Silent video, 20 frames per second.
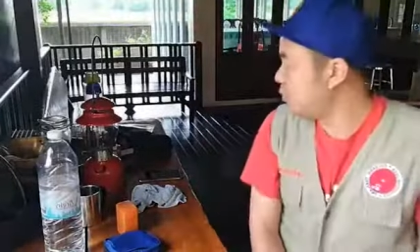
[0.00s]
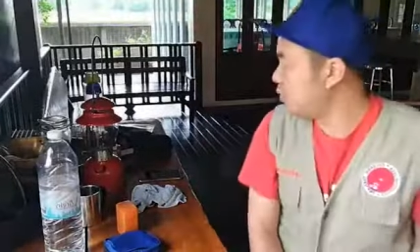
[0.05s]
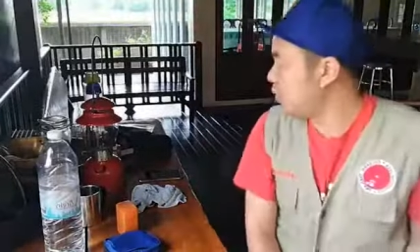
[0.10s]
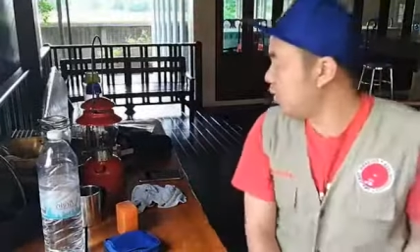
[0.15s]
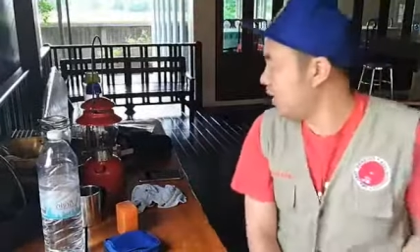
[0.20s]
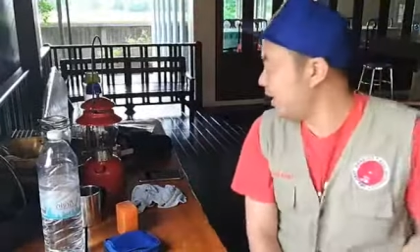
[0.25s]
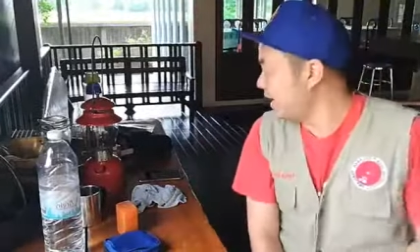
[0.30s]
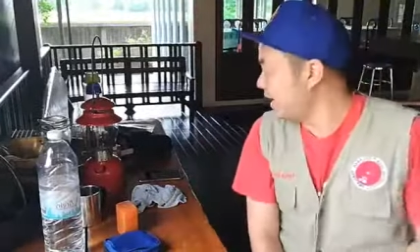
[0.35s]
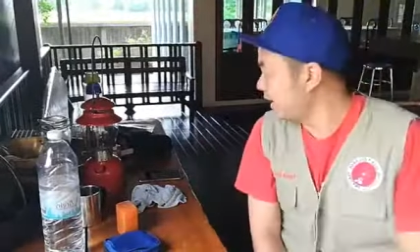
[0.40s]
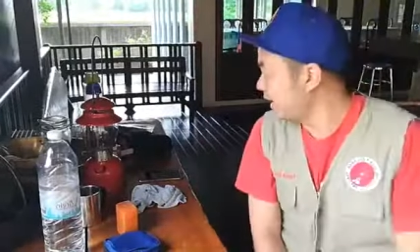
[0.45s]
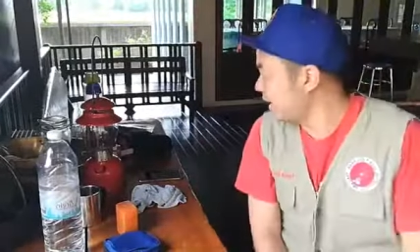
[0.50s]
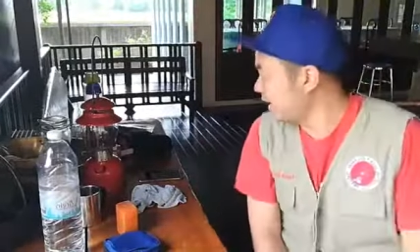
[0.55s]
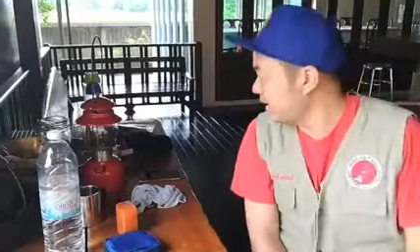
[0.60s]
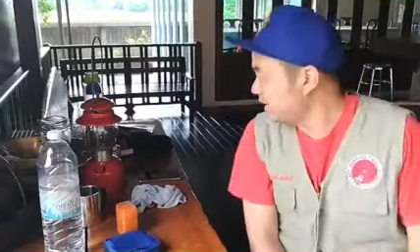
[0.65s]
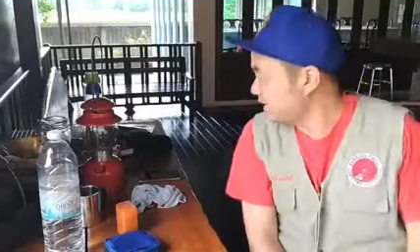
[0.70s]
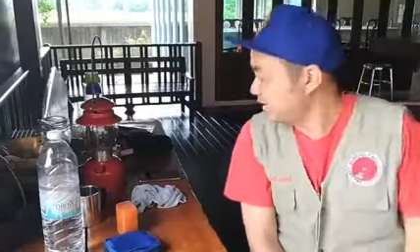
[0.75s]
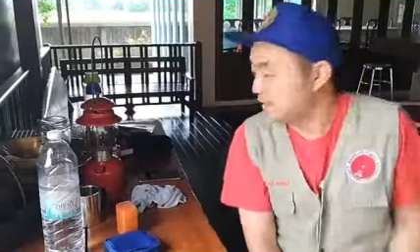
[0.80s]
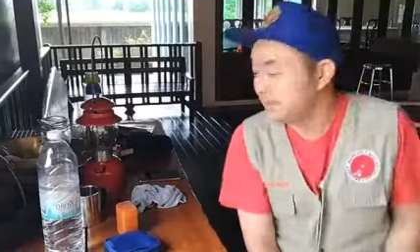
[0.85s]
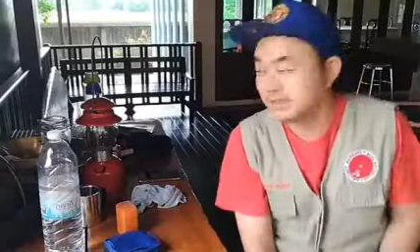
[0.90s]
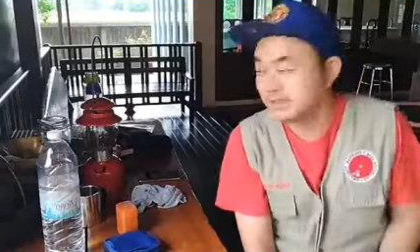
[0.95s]
คั่วเองนะ
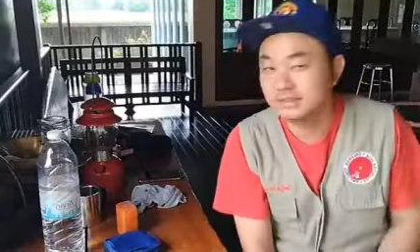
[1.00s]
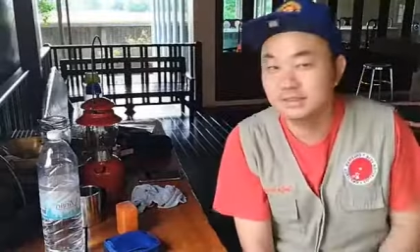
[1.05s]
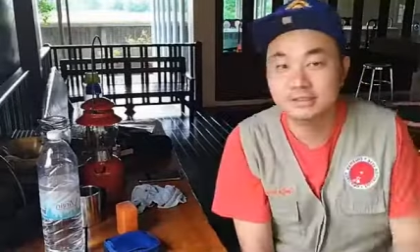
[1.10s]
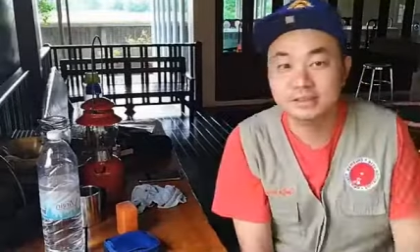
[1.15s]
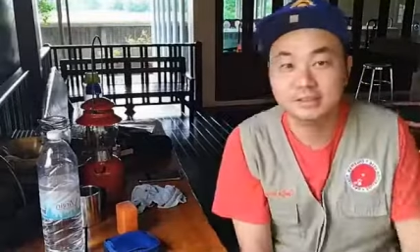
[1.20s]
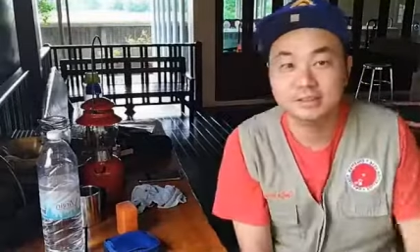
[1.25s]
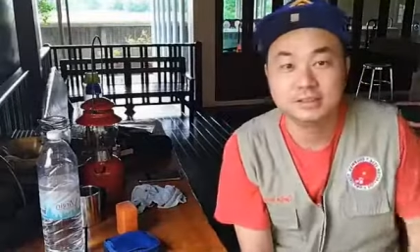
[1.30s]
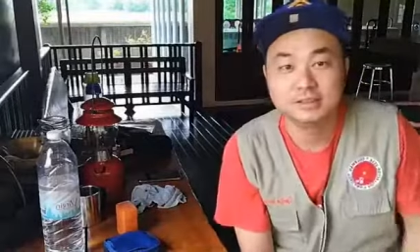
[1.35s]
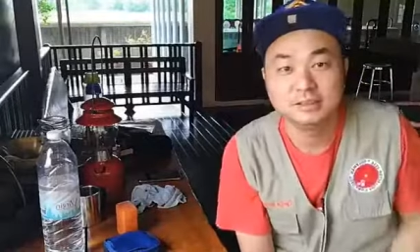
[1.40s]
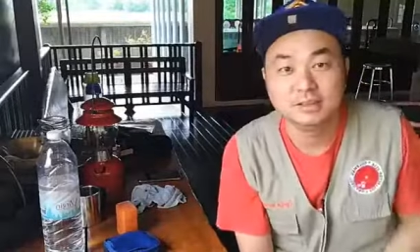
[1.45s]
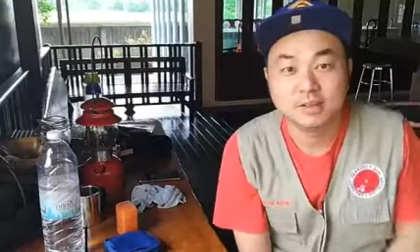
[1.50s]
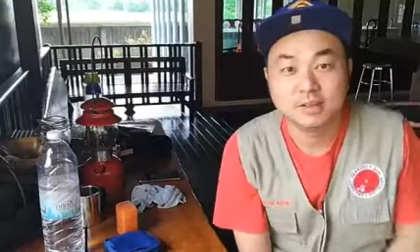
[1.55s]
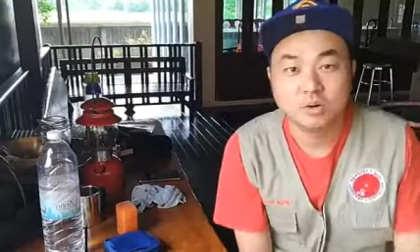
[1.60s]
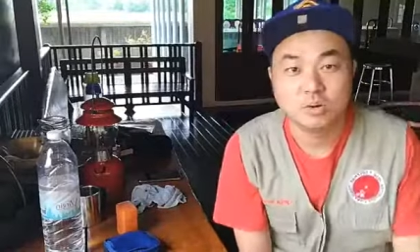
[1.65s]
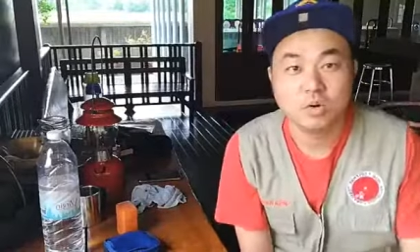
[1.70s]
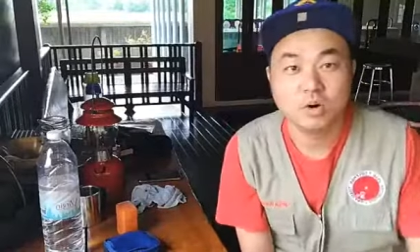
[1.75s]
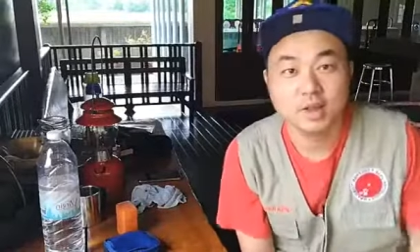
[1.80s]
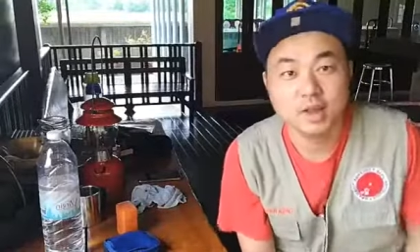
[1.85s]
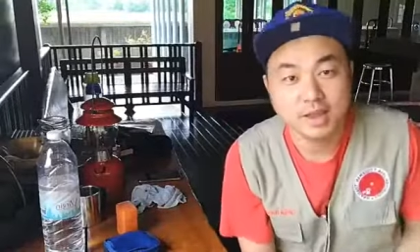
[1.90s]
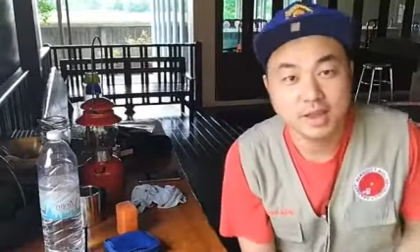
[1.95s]

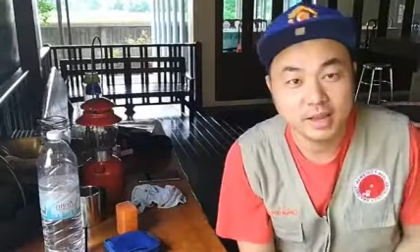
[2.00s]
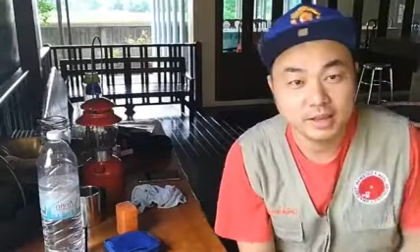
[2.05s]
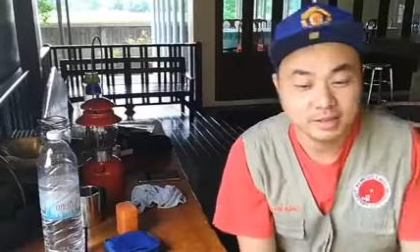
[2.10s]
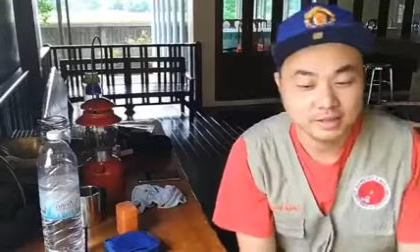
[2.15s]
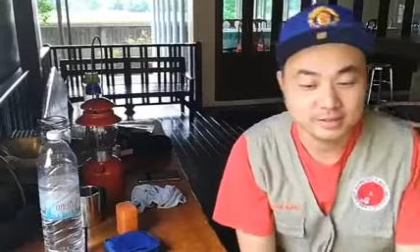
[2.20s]
คั่วเอง